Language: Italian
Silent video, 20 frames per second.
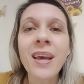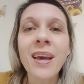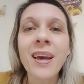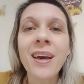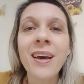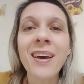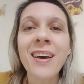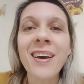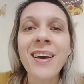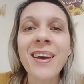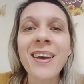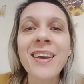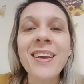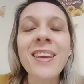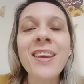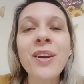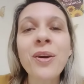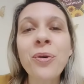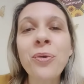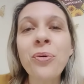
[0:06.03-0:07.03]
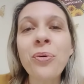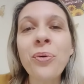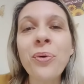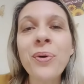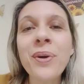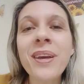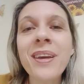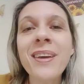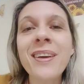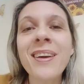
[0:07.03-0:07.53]
eh, in
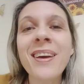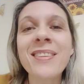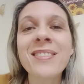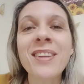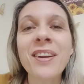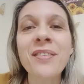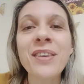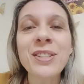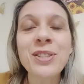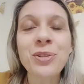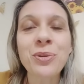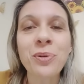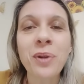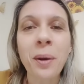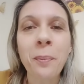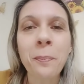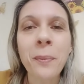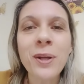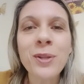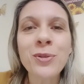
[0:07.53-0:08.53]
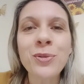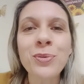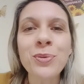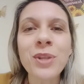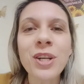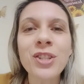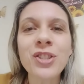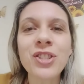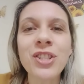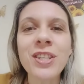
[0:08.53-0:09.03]
cui attraverso una
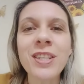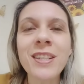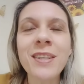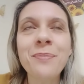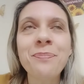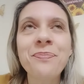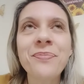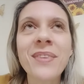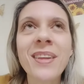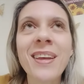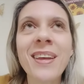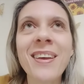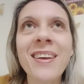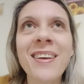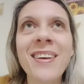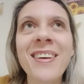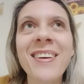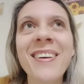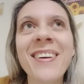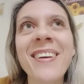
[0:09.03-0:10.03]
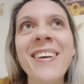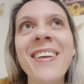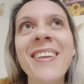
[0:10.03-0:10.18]
battuta ci eh,